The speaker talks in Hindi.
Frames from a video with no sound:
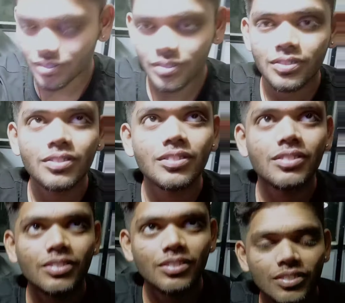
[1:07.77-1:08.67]
स्टूडियो के
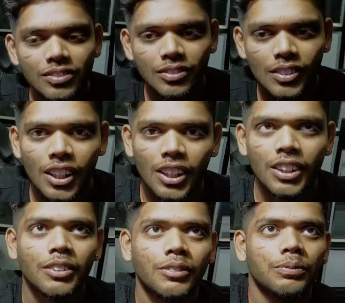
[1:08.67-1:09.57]
लिए कैसा टैटू
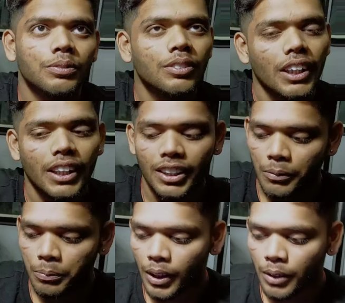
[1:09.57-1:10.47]
स्टूडियो है कैसा बंद